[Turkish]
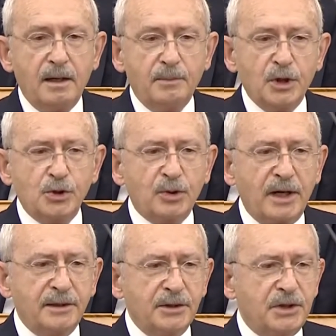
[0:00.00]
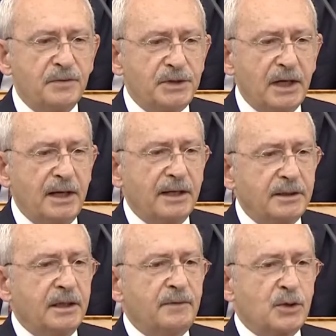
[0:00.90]
Bir süredir çiftçiye
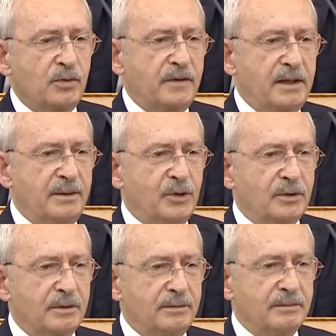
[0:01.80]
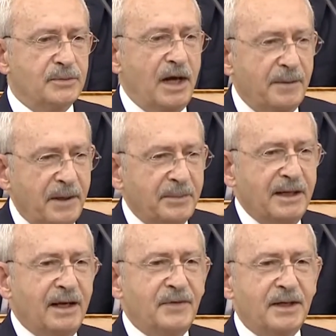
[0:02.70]
elektrik ve su verilmiyordu. CHP
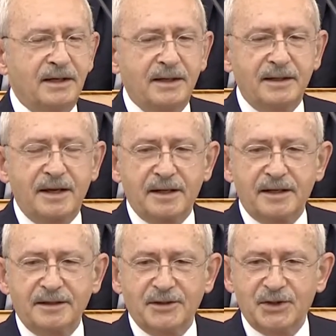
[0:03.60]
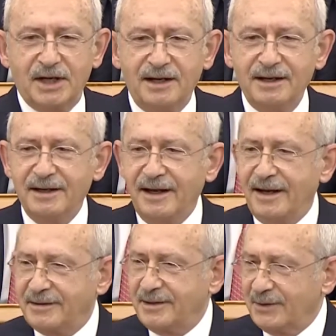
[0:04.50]
milletvekilleri gidince
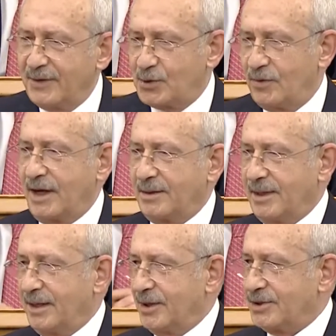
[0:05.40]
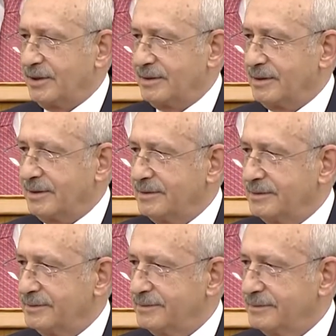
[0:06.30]
elektrik ve su vermeye başladılar.
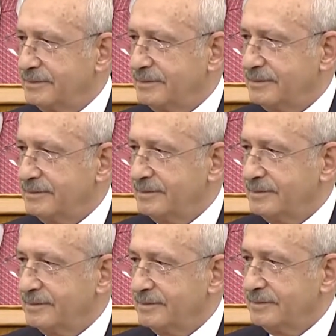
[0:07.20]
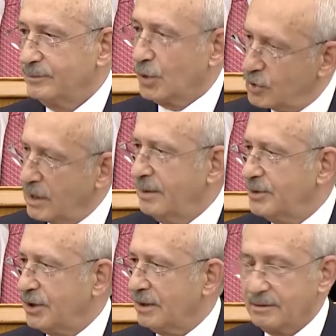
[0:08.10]
Bu güzel bir
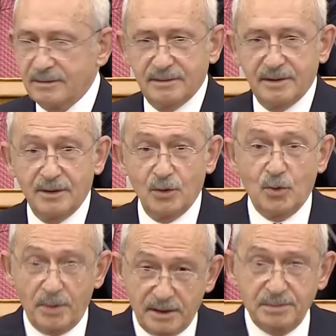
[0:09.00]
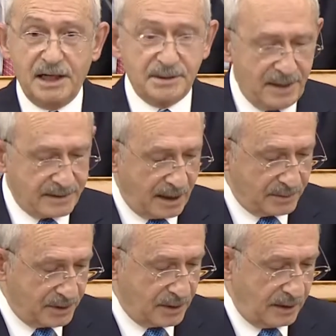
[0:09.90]
şey. Umarım kesmezler
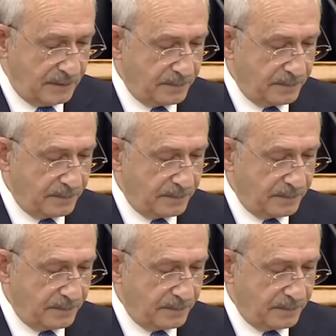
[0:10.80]
bir daha.